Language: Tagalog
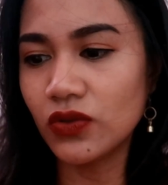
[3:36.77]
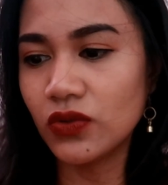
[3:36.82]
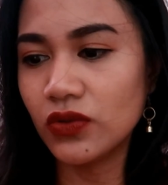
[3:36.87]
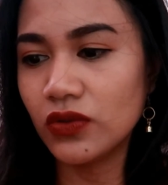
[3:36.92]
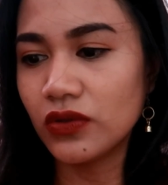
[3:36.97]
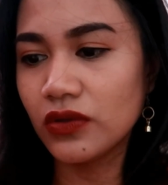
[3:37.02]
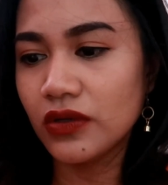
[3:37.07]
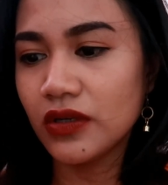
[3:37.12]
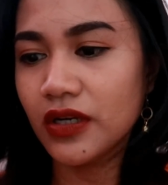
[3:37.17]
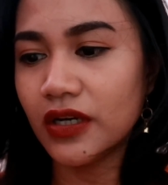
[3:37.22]

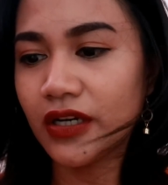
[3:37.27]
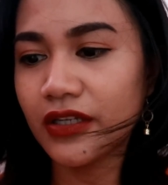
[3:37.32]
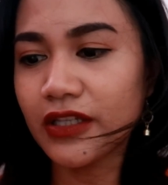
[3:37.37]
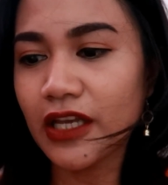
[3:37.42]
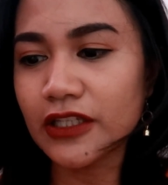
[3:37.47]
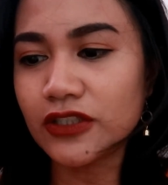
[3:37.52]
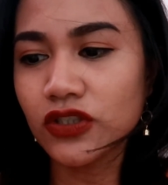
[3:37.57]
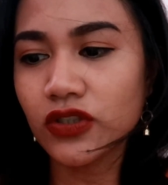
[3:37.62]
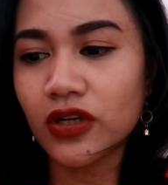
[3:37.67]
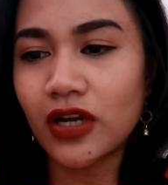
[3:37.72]
yung
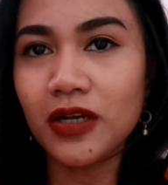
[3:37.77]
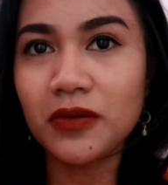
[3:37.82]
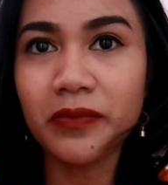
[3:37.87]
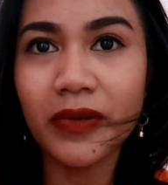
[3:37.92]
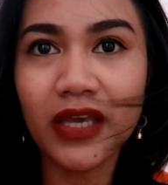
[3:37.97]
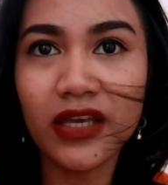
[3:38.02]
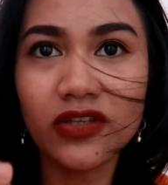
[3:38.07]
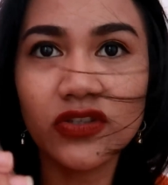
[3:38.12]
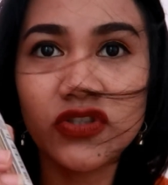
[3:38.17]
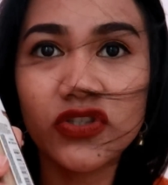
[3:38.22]
natural
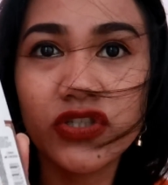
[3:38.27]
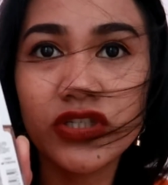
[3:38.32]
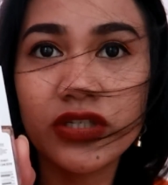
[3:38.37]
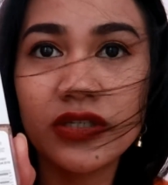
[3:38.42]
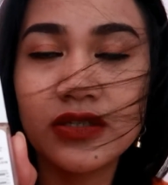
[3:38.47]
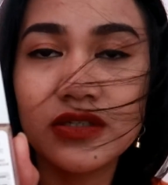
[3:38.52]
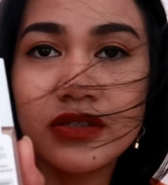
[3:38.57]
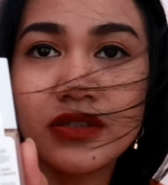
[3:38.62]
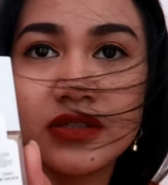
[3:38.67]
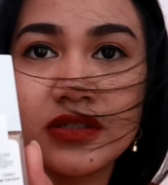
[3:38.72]

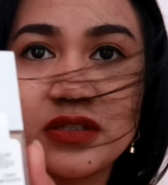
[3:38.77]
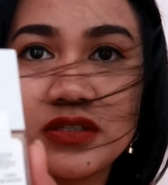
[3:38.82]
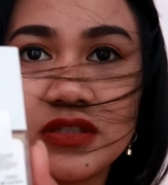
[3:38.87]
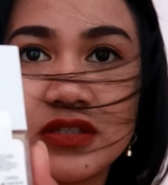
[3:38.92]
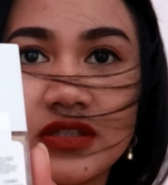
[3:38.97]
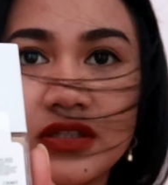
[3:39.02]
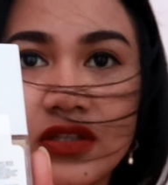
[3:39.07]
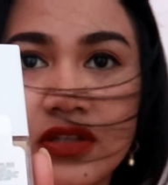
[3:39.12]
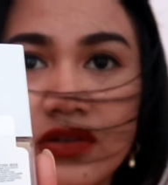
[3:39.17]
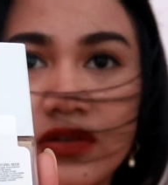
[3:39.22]
beige.
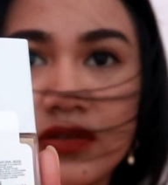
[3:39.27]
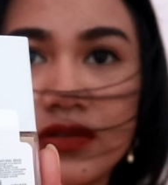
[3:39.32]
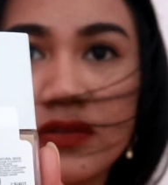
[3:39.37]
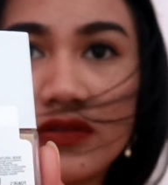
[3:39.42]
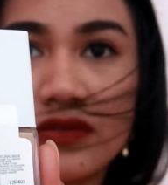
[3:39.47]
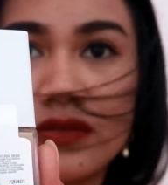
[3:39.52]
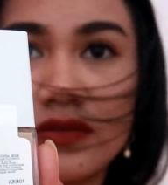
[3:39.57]
Ito.